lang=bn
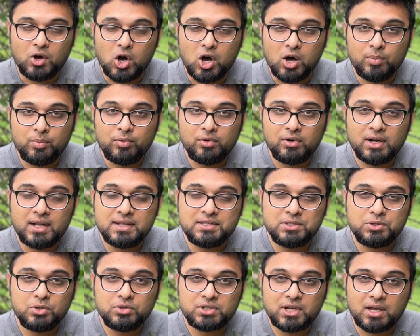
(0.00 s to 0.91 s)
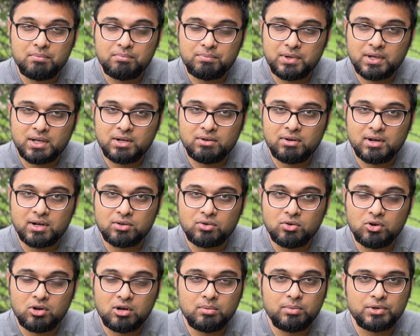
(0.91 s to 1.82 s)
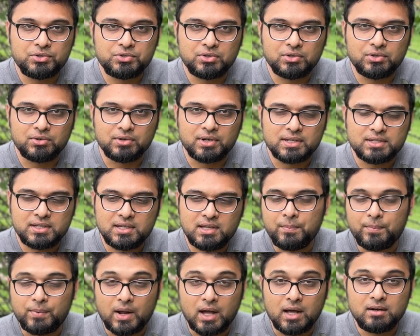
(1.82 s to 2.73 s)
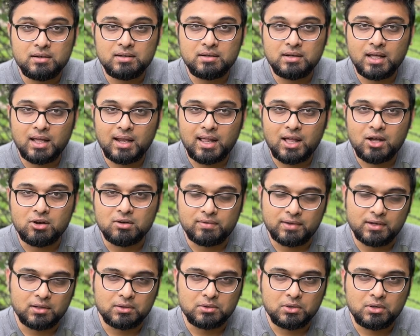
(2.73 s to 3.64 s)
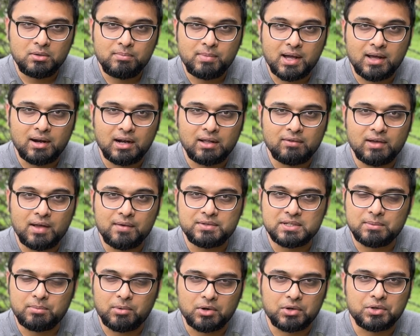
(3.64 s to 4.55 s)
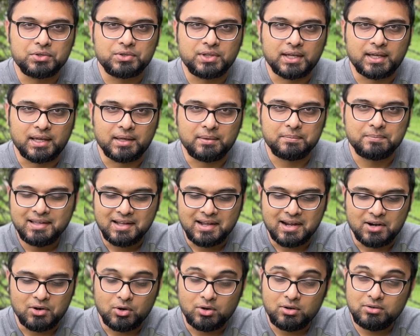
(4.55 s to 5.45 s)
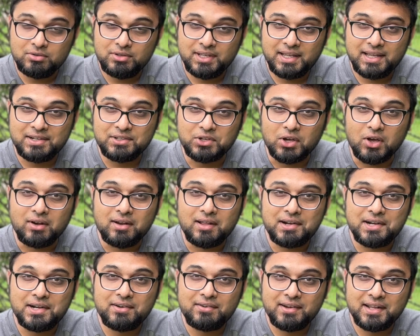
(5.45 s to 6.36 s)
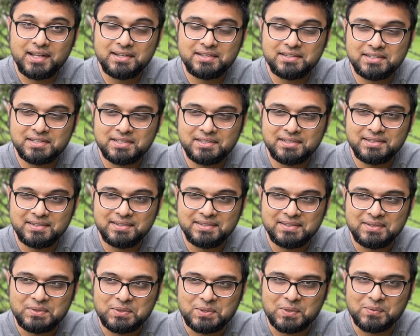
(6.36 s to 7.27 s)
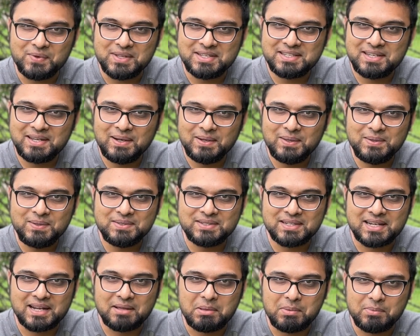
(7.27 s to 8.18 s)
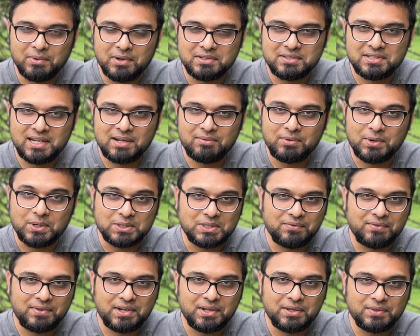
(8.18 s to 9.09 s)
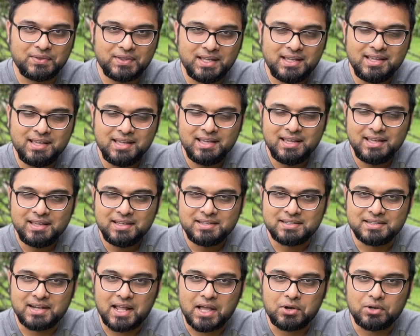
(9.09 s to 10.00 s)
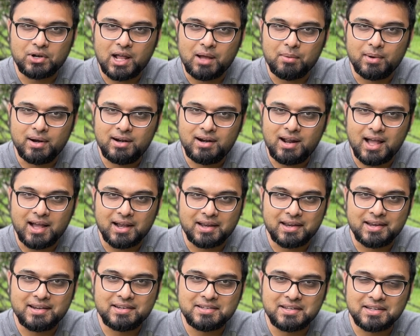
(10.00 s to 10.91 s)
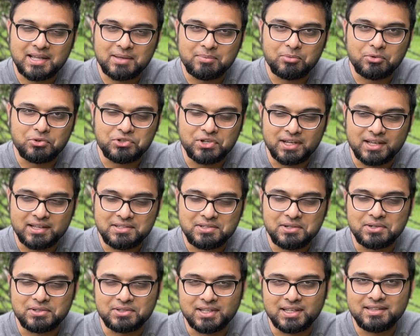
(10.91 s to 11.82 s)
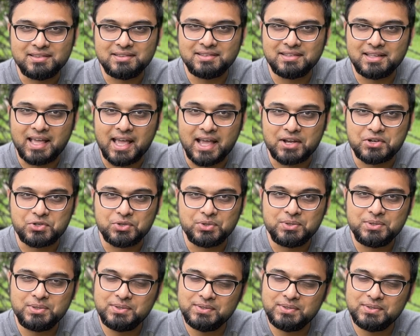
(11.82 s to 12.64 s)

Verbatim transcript: অপরাজিত চ্যাম্পিয়ন হওয়ার গৌরব অর্জন করেছে প্রাণ ঢালা অভিনন্দন বাংলা ভাইভসের পক্ষ থেকে আর অন্যদিকে ডলারের রেট কমেছিল যেটা আমি বলেছিলাম গত ভিডিওতে সেটা এখন আবার আগের জায়গায় পৌঁছে গেছে অর্থাৎ একশো